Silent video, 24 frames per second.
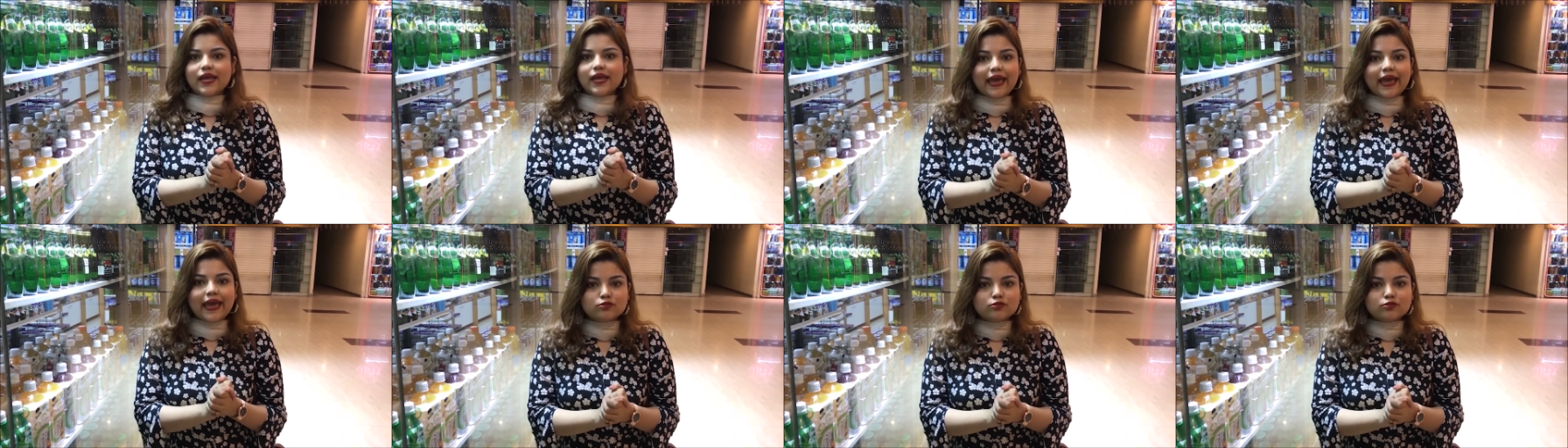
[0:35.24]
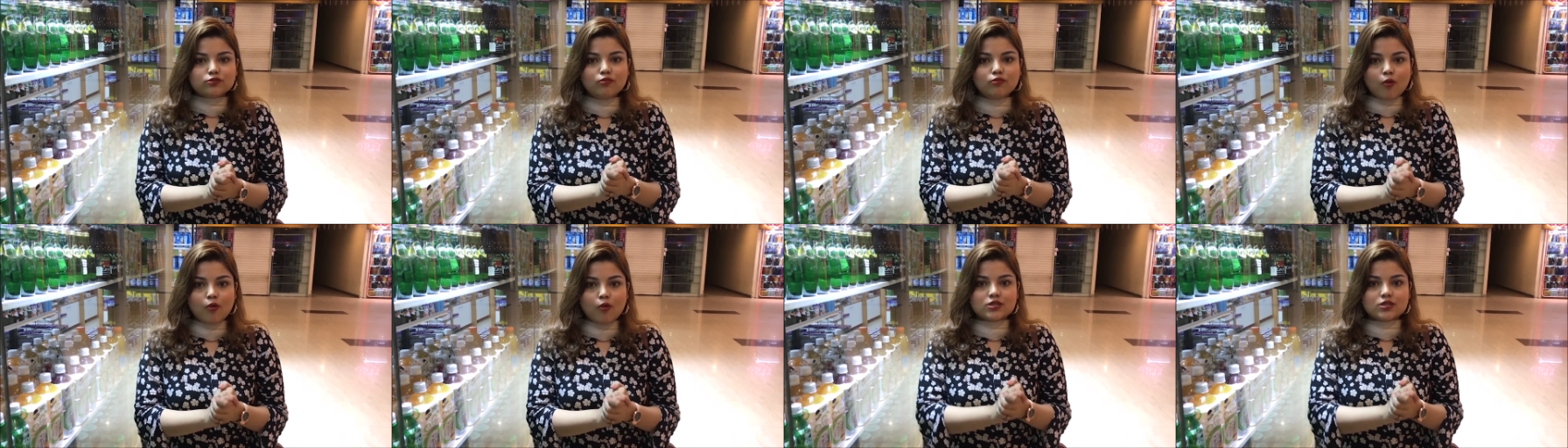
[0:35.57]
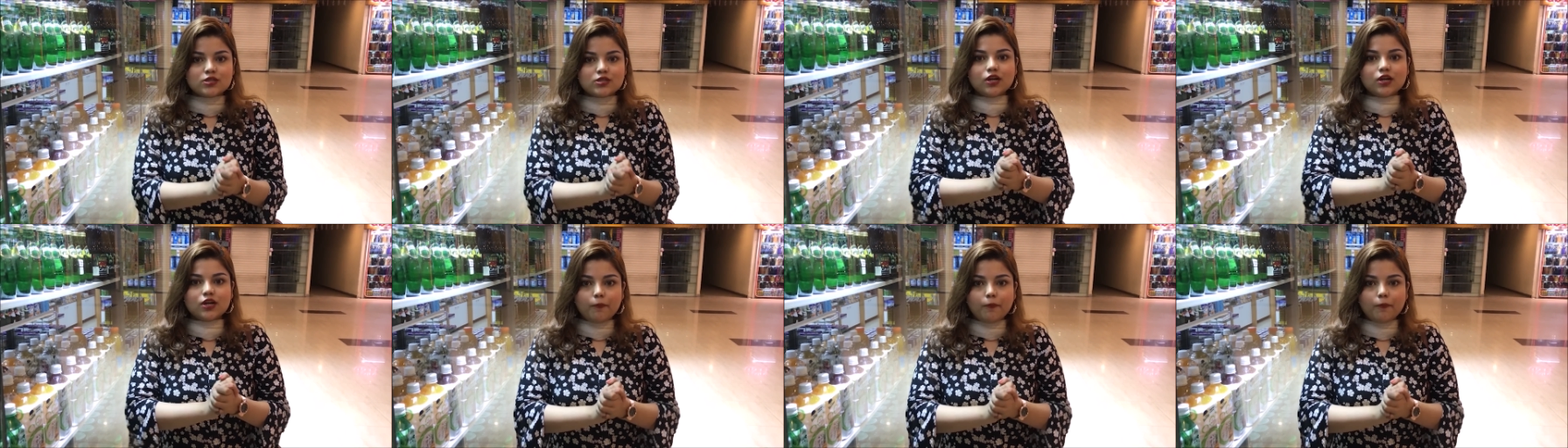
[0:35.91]
আজ লাইক
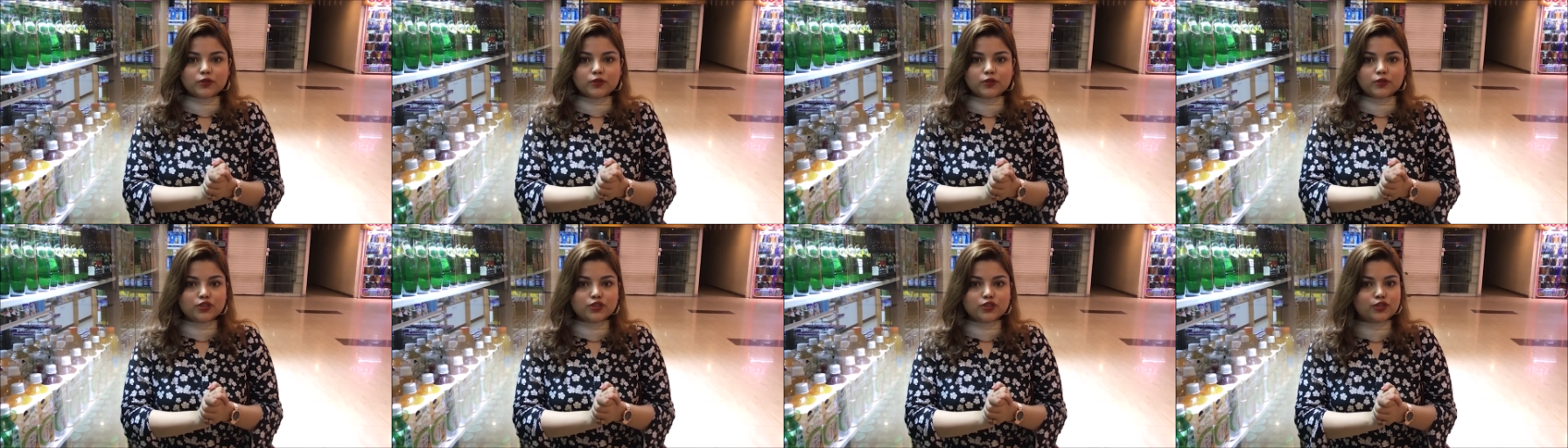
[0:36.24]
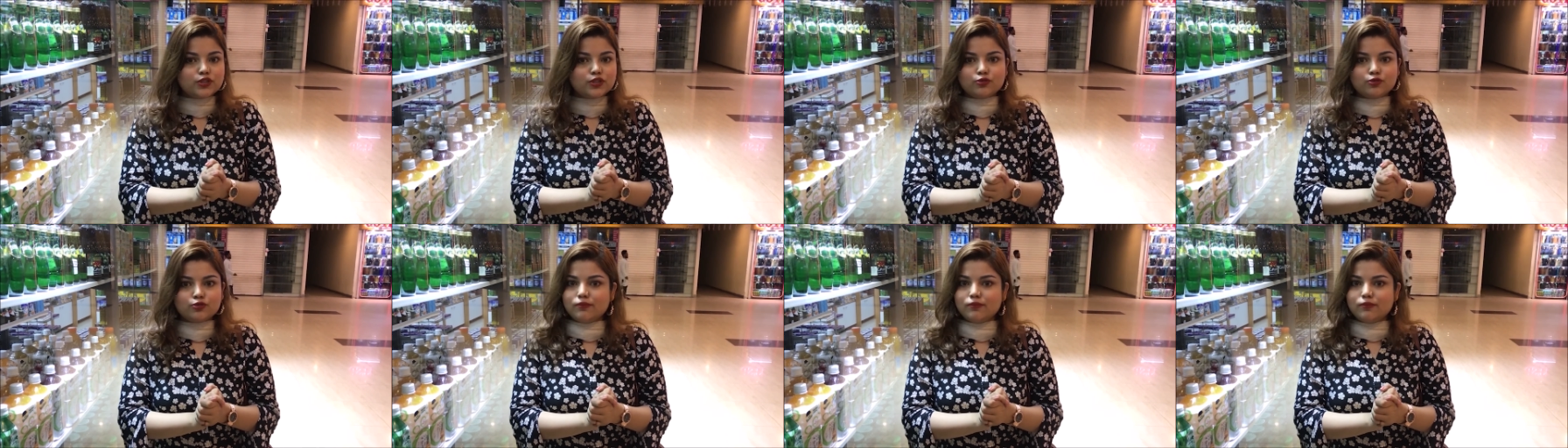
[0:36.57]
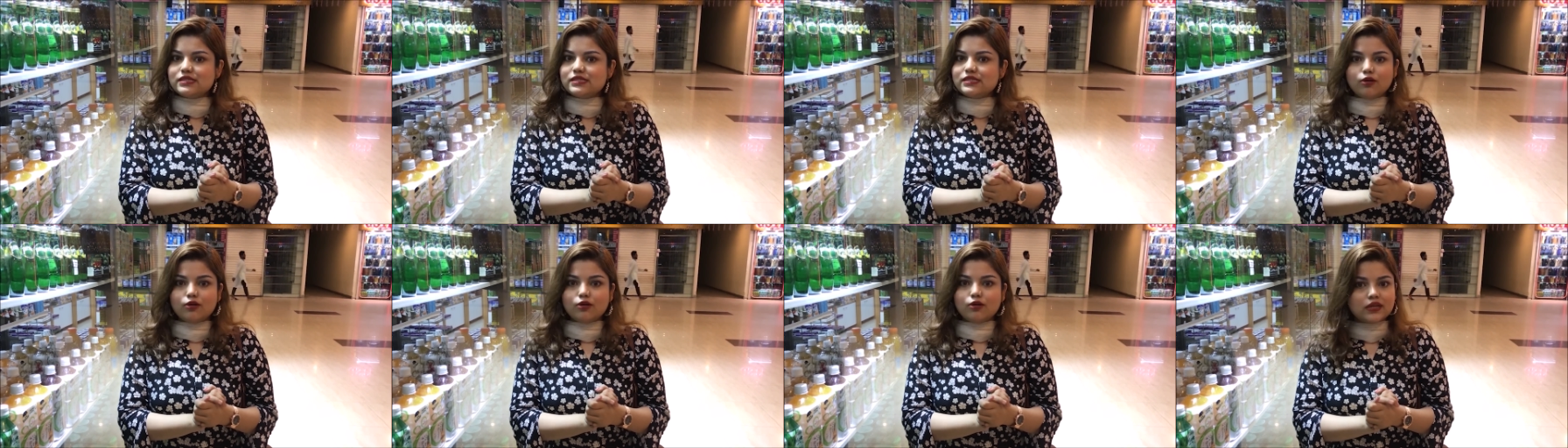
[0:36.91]
এত মজার অপরচুনিটি
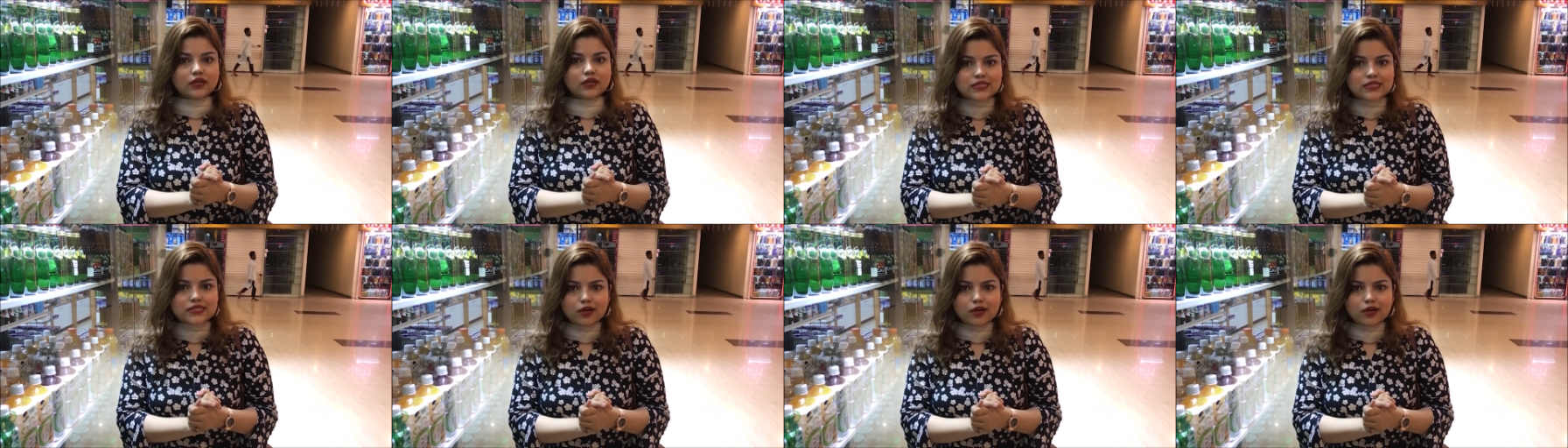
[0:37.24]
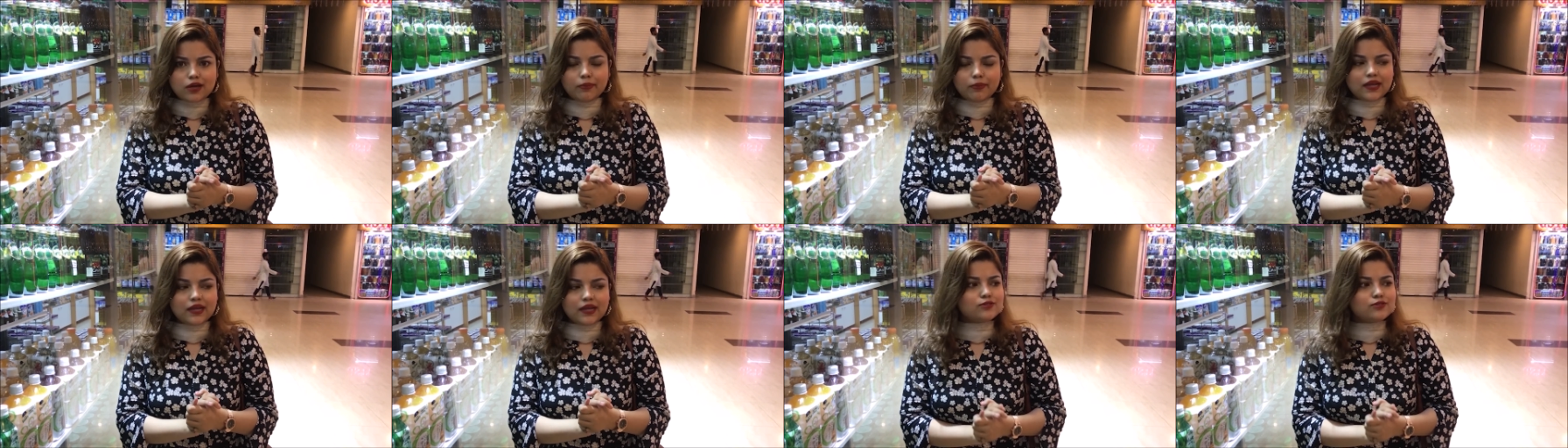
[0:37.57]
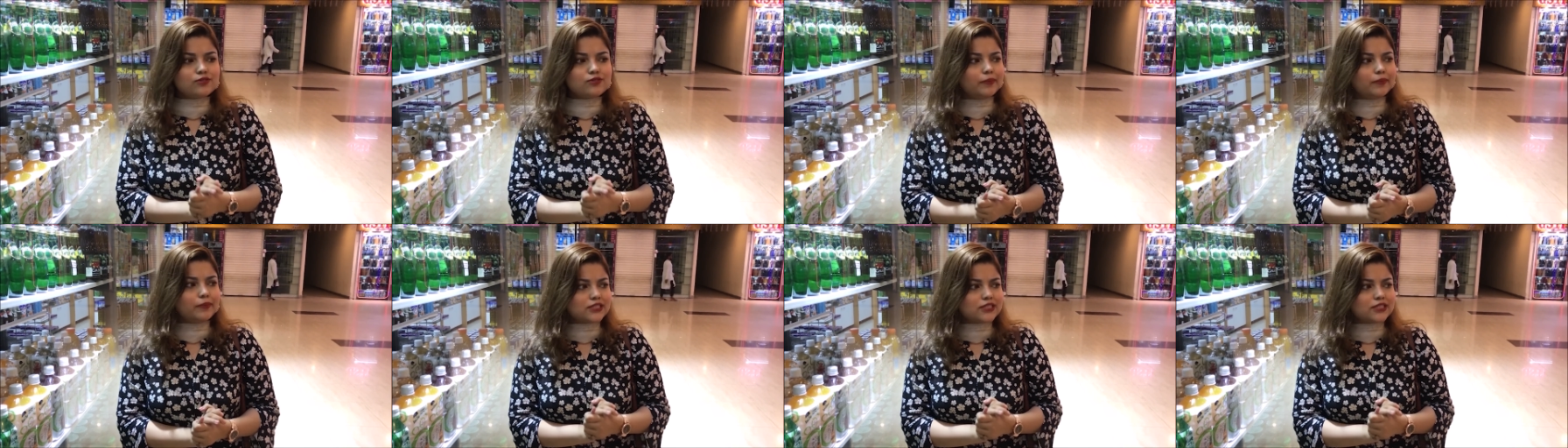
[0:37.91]
তো মিস করাটা ঠিক
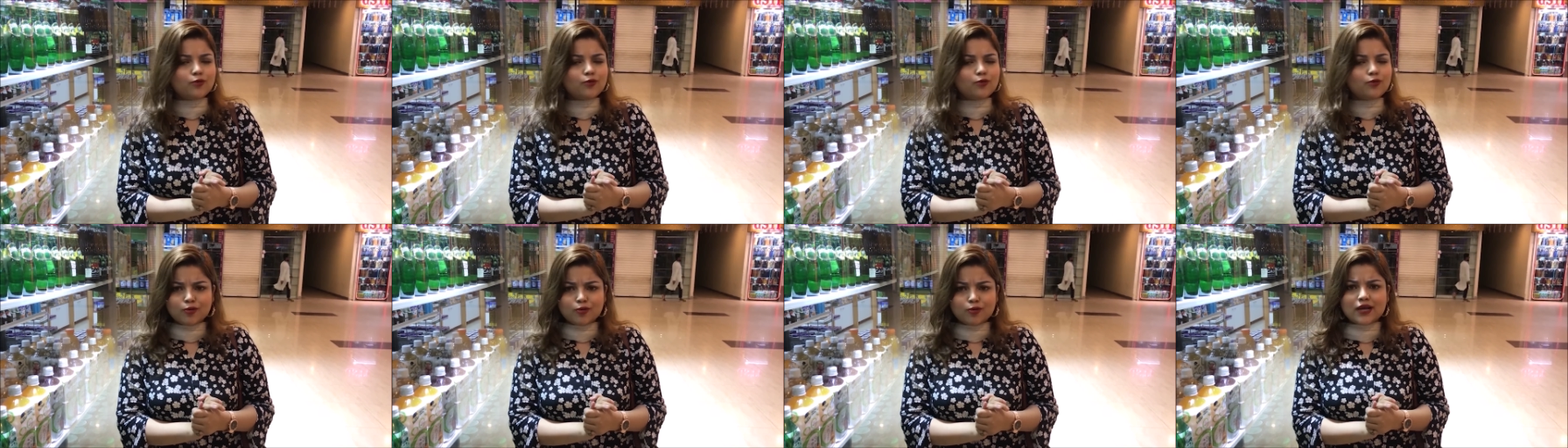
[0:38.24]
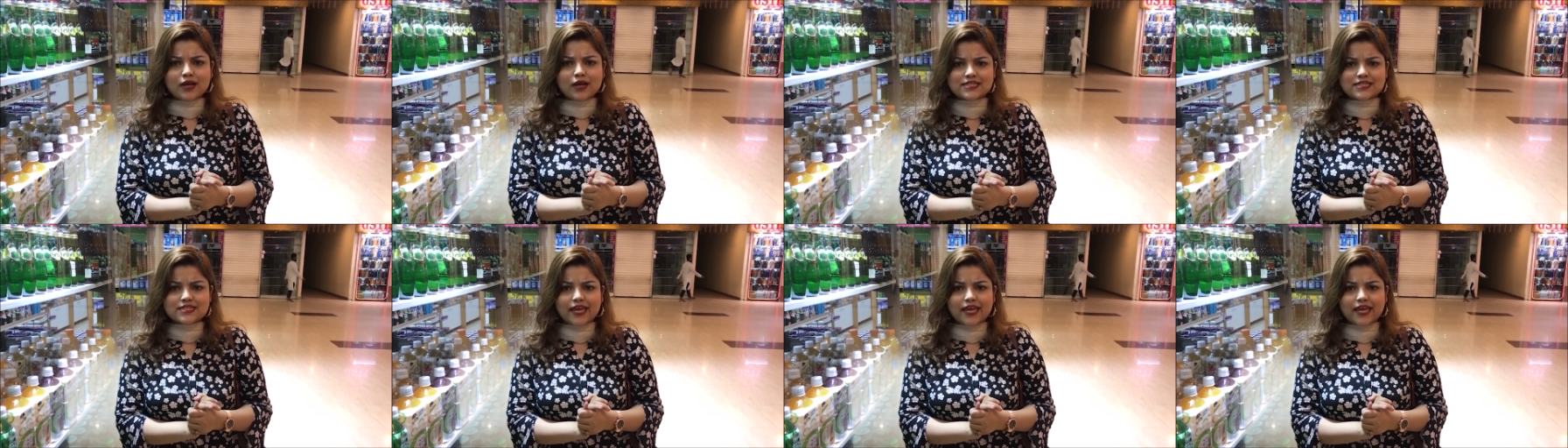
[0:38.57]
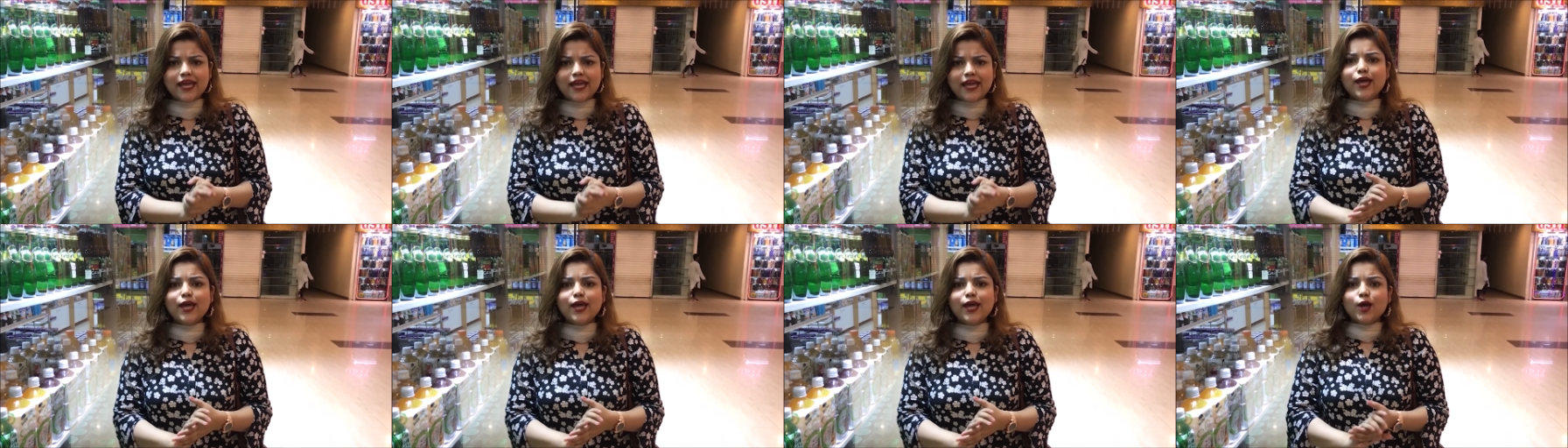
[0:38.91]
হবে না আমি যেটা করবো
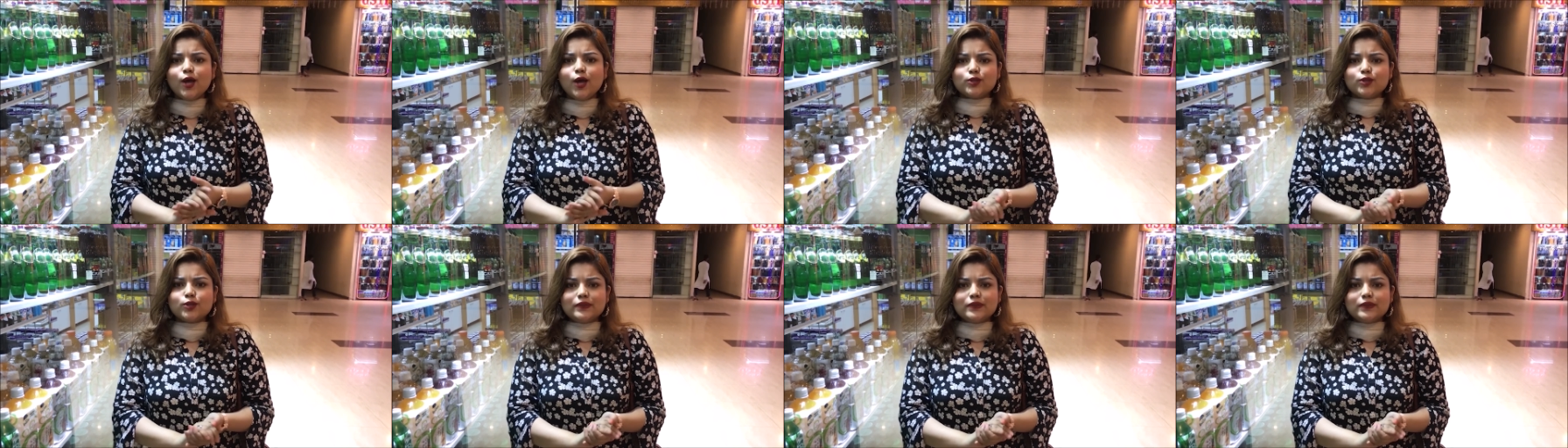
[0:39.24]
আজকে